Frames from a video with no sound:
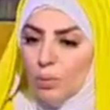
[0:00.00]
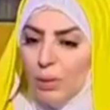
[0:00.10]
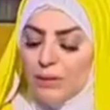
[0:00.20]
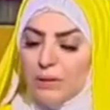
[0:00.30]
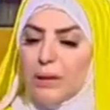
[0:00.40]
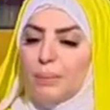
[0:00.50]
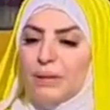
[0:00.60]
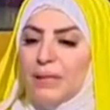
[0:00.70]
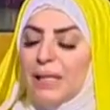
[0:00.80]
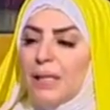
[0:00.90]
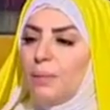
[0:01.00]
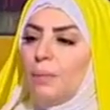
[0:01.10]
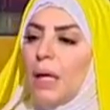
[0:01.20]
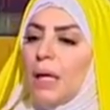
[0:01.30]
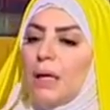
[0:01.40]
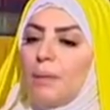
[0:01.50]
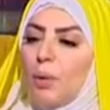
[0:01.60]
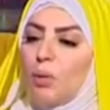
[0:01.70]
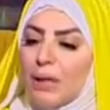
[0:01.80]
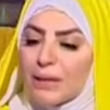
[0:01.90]
وحضرتك بتتكلم آه
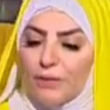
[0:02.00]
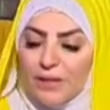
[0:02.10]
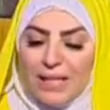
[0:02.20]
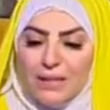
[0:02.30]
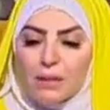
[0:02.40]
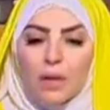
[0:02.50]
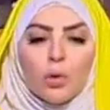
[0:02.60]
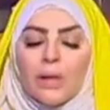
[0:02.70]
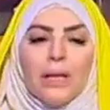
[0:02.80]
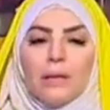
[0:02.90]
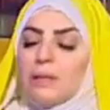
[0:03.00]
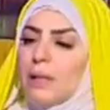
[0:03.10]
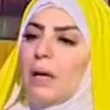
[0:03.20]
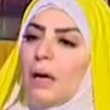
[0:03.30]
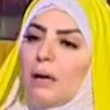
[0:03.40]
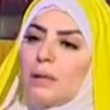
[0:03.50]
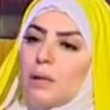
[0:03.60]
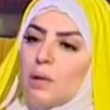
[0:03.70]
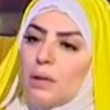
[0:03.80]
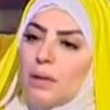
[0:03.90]
بقول لحضرتك في ناس تقول لك لا اصل انا
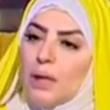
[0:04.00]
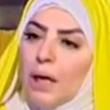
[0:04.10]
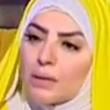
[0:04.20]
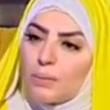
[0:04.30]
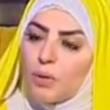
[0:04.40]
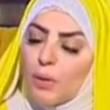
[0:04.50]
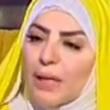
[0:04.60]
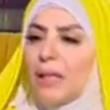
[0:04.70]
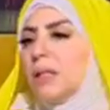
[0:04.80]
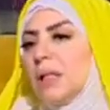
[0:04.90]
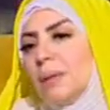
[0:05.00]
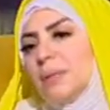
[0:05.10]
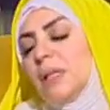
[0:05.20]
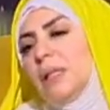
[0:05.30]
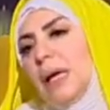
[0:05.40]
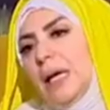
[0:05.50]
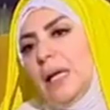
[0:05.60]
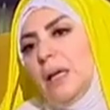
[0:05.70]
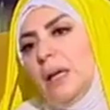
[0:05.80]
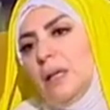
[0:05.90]
آه عظمي وجعني انا بصلي
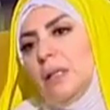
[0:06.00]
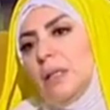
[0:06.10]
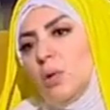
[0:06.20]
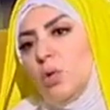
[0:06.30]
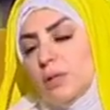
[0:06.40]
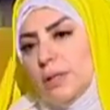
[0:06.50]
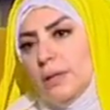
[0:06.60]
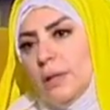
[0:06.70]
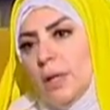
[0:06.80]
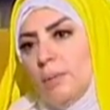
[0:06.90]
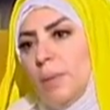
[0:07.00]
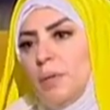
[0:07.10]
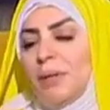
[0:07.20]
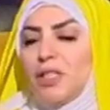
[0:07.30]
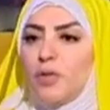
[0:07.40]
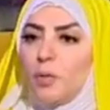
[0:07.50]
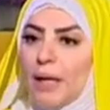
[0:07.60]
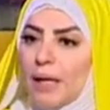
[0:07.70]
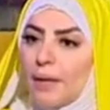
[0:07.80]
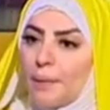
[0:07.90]
على آه كرسي لا لو عندنا
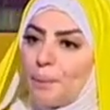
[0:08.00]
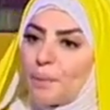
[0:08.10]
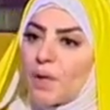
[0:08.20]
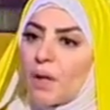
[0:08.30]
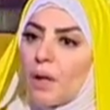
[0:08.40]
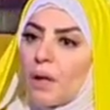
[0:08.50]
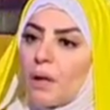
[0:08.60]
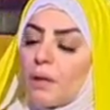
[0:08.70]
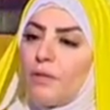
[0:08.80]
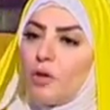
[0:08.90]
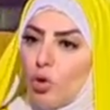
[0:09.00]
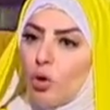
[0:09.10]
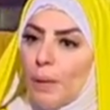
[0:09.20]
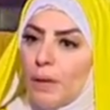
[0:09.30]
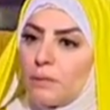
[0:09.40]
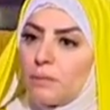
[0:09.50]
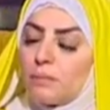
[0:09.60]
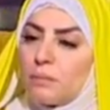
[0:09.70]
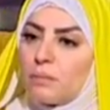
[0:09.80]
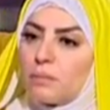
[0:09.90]
مشاكل في الركبه فعلا في الركبه ما نقعدش
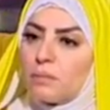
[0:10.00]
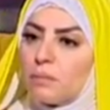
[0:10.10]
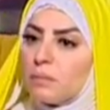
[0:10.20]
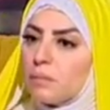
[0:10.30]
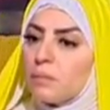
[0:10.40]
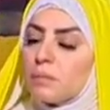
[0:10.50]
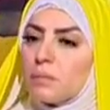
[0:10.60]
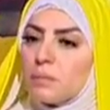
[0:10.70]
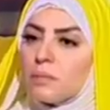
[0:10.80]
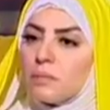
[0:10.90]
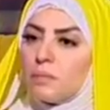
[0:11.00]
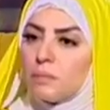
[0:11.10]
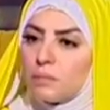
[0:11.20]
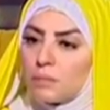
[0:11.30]
القعده اللي ما بين السجدتين طب مم.